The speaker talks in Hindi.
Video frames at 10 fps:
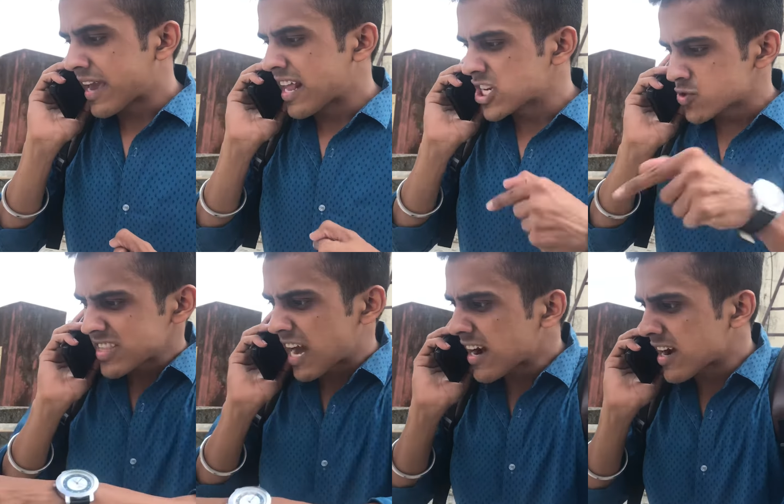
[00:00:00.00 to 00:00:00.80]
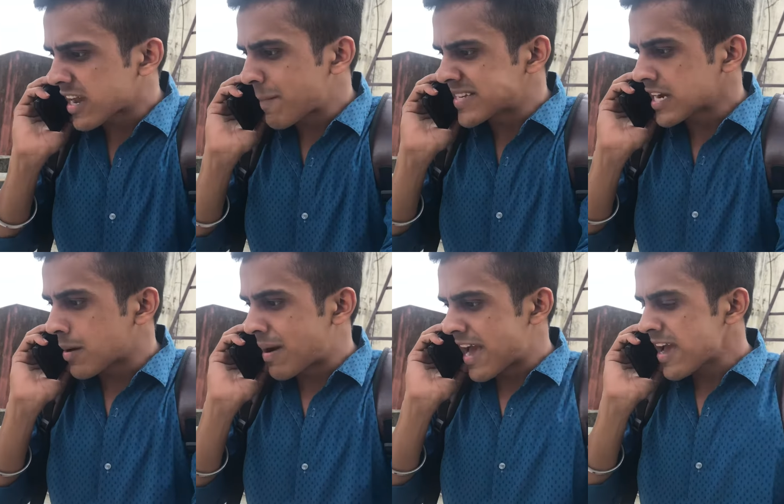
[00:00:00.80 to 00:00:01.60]
के रिश्वत खा खा के पैसा
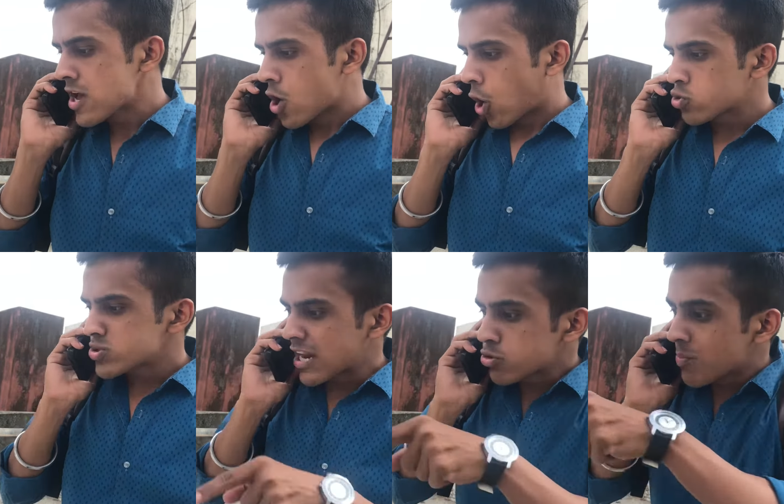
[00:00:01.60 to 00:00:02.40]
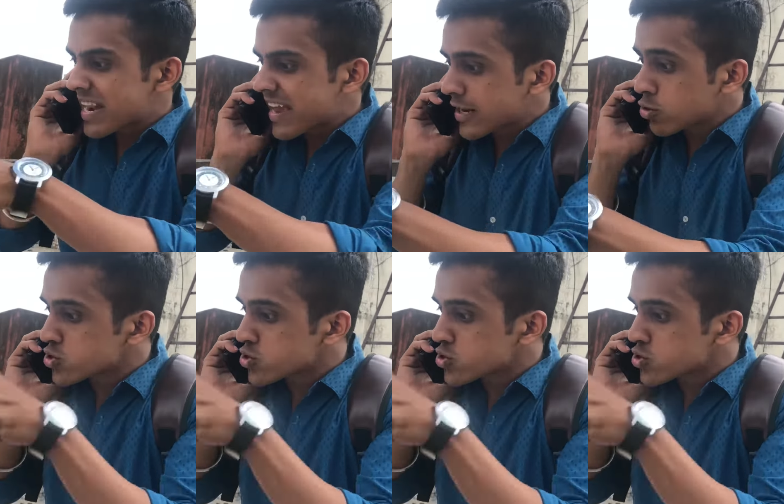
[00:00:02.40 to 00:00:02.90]
कमाया है और तू साले तू मरेगा नहीं तू